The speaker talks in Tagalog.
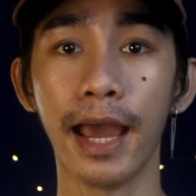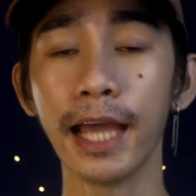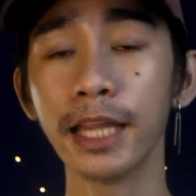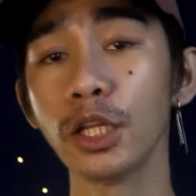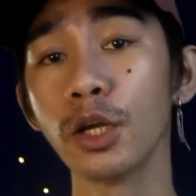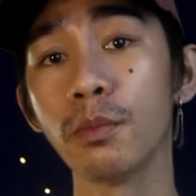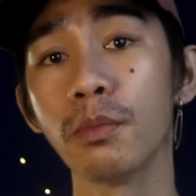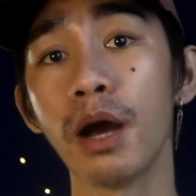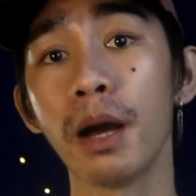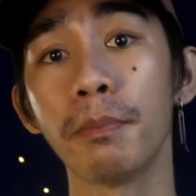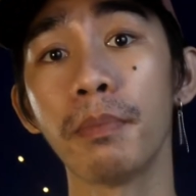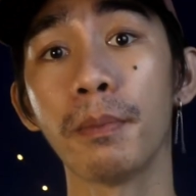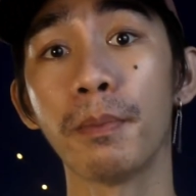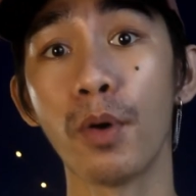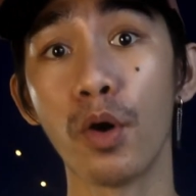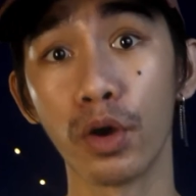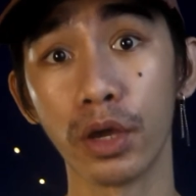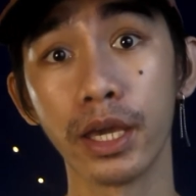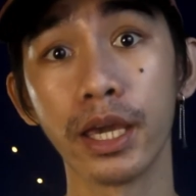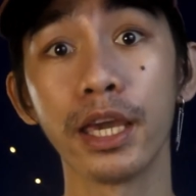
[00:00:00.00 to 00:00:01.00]
Ito mga
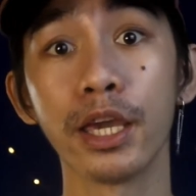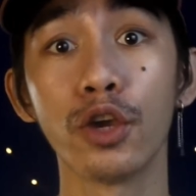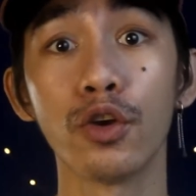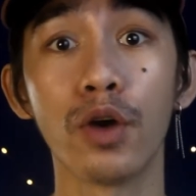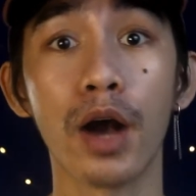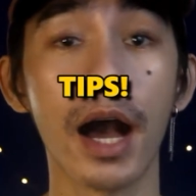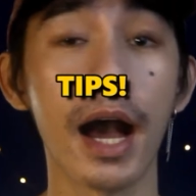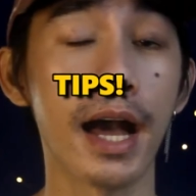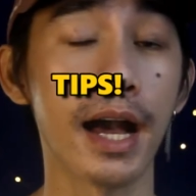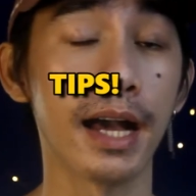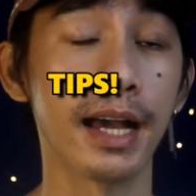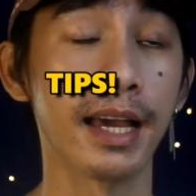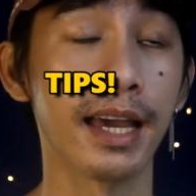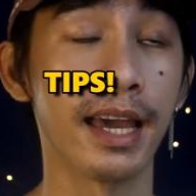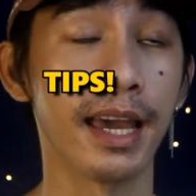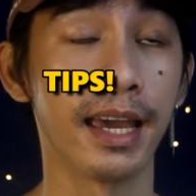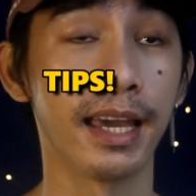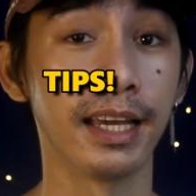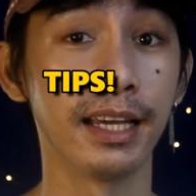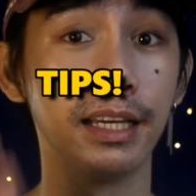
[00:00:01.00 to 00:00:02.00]
papogi yung
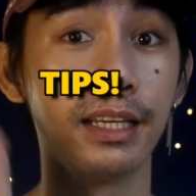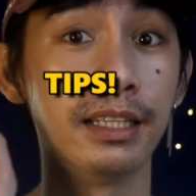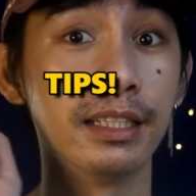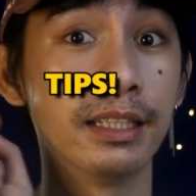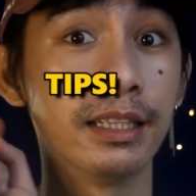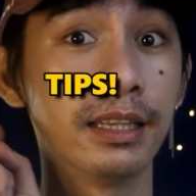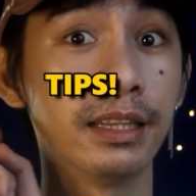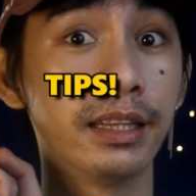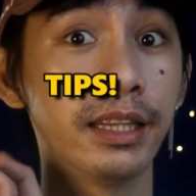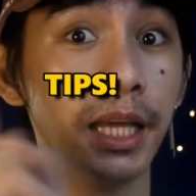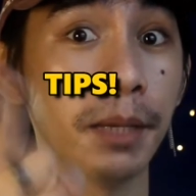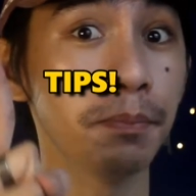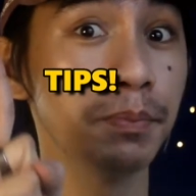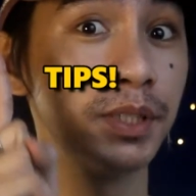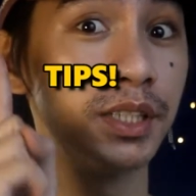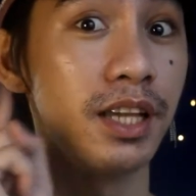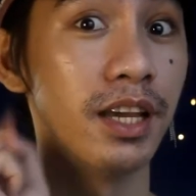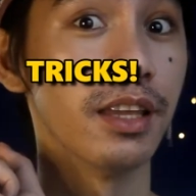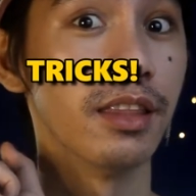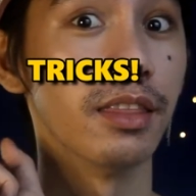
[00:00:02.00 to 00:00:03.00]
aking
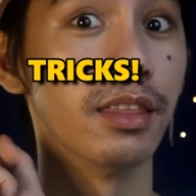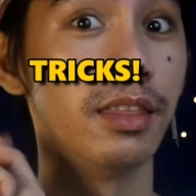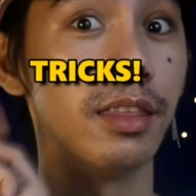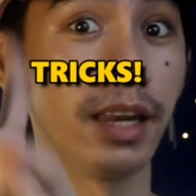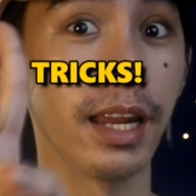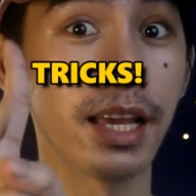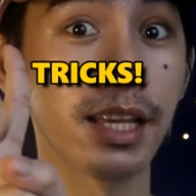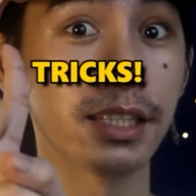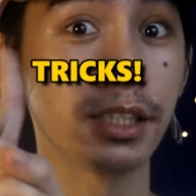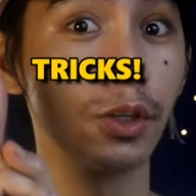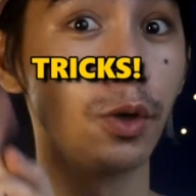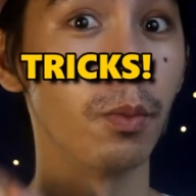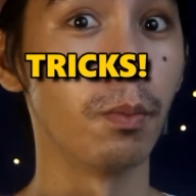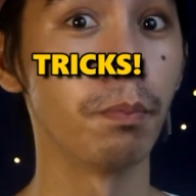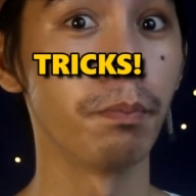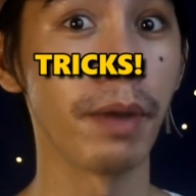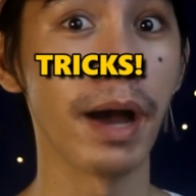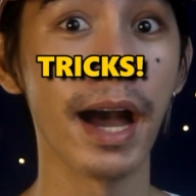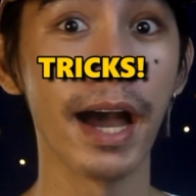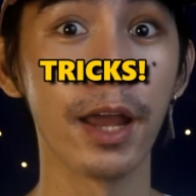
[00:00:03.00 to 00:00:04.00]
tips and tricks kung
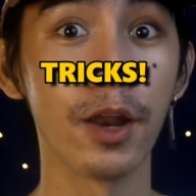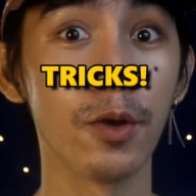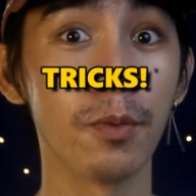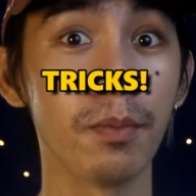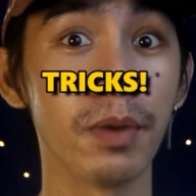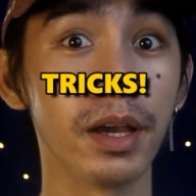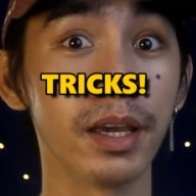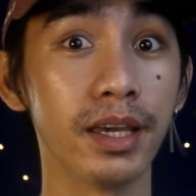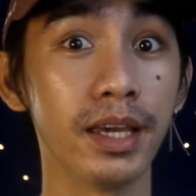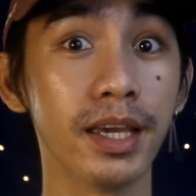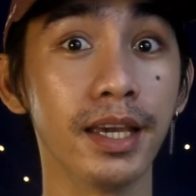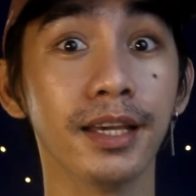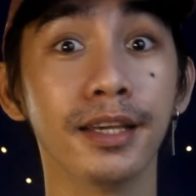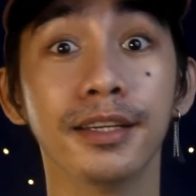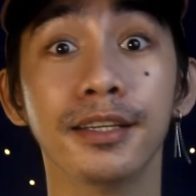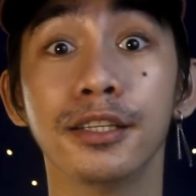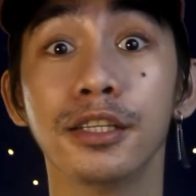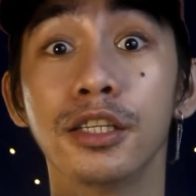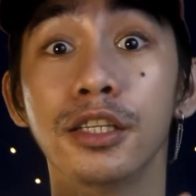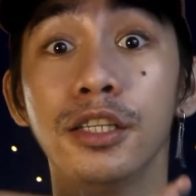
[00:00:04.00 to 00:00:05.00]
paano maging
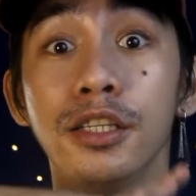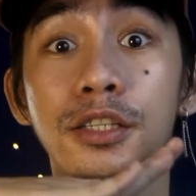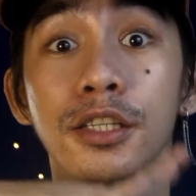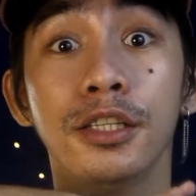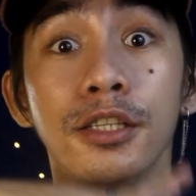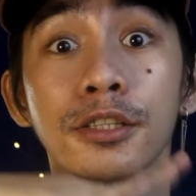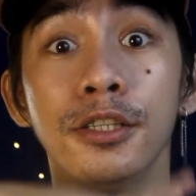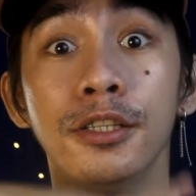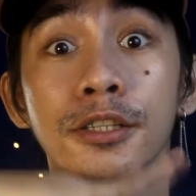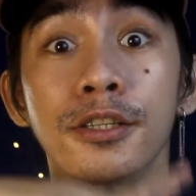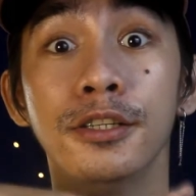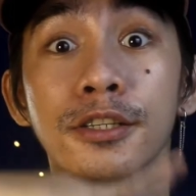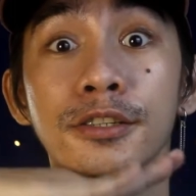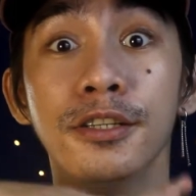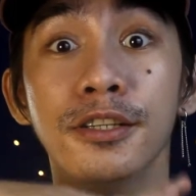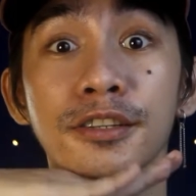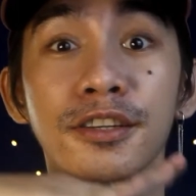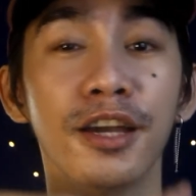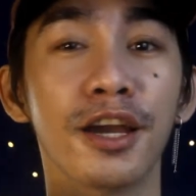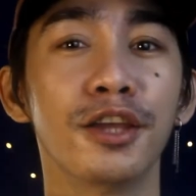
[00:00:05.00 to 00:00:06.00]

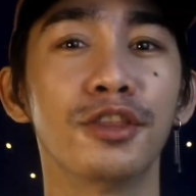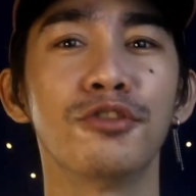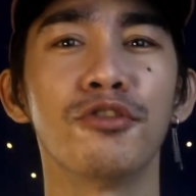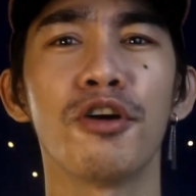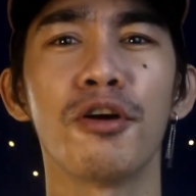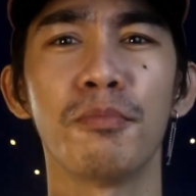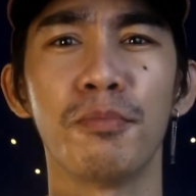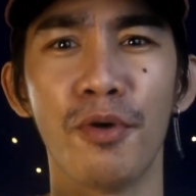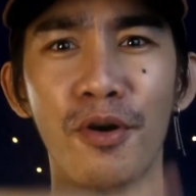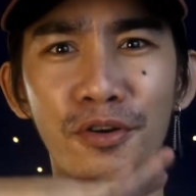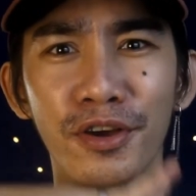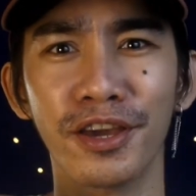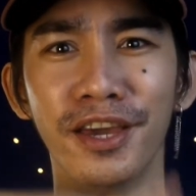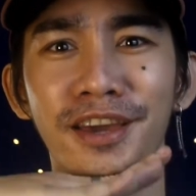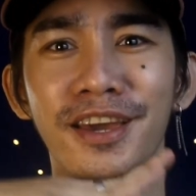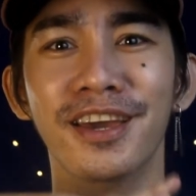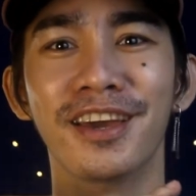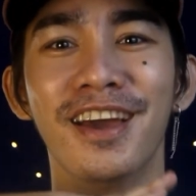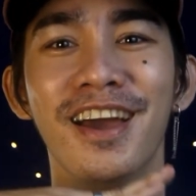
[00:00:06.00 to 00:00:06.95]
Gaito ka pogi.